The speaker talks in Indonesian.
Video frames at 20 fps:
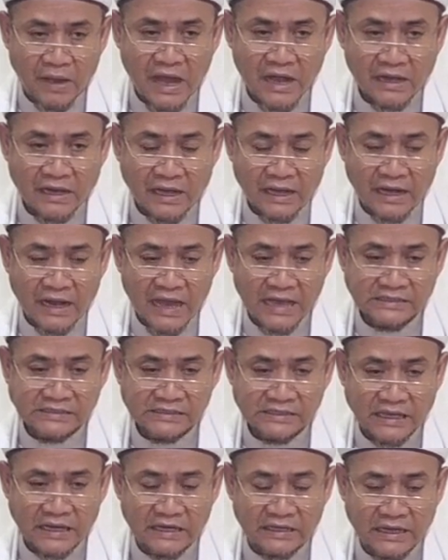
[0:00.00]
pangkal
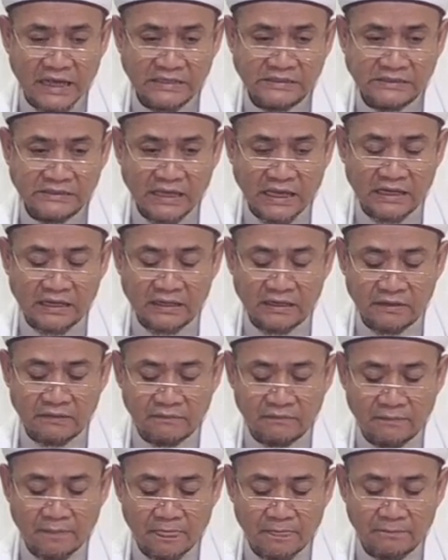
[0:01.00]
asal
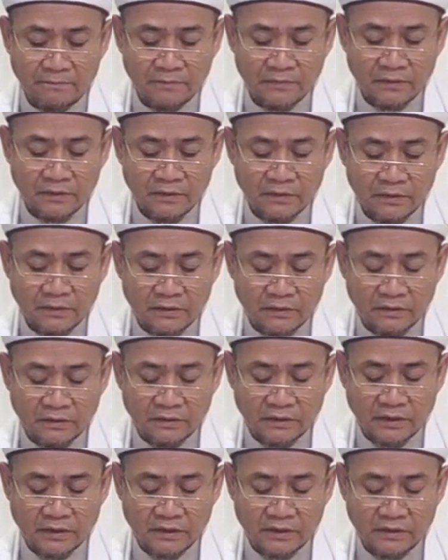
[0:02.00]
dasar
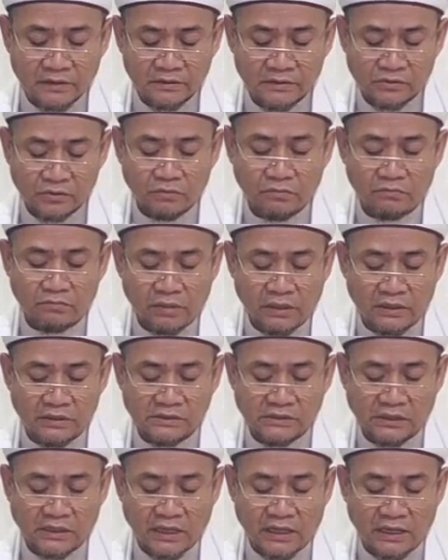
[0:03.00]
ya,
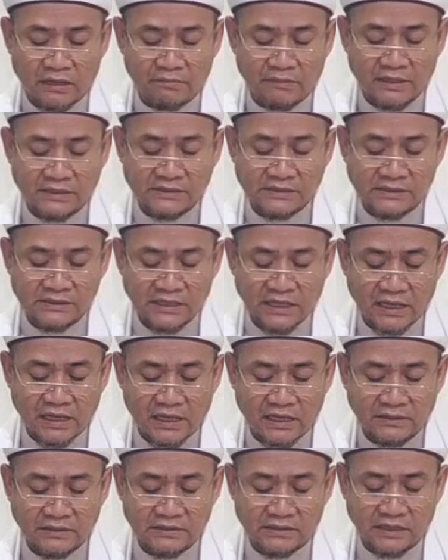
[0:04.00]
sumber segala
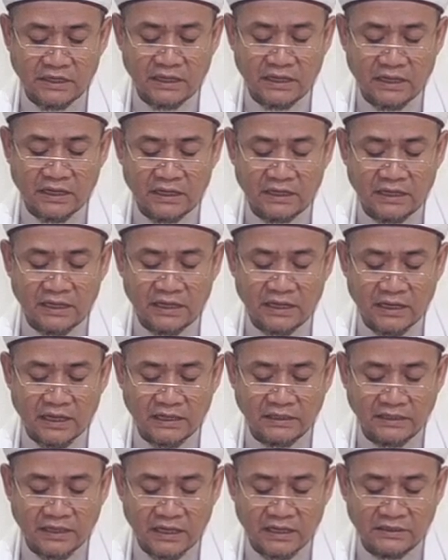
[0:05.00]
maksiat, segala
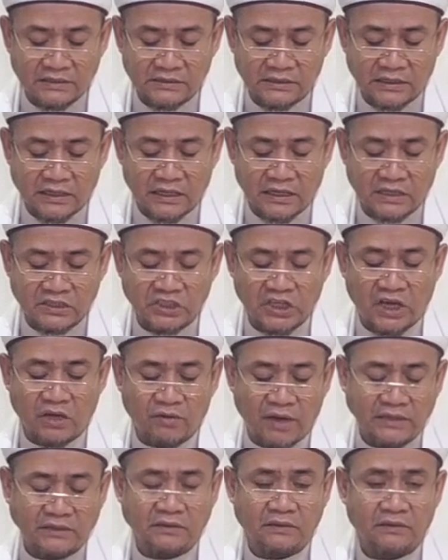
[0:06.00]
kelalaian, segala
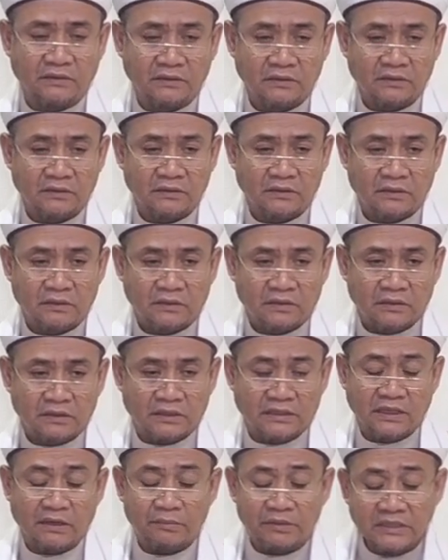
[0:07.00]
syahwat,
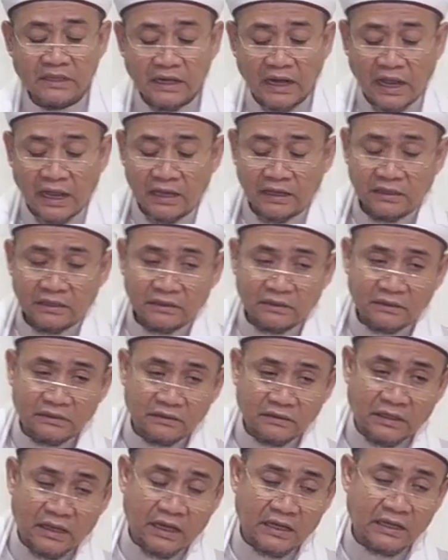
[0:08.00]
dia menyerah
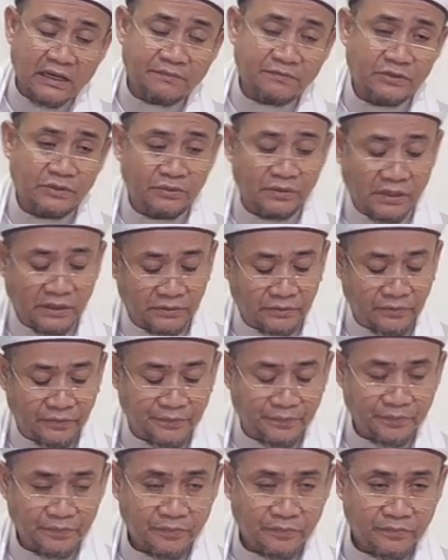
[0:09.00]
dengan nafsunya itu.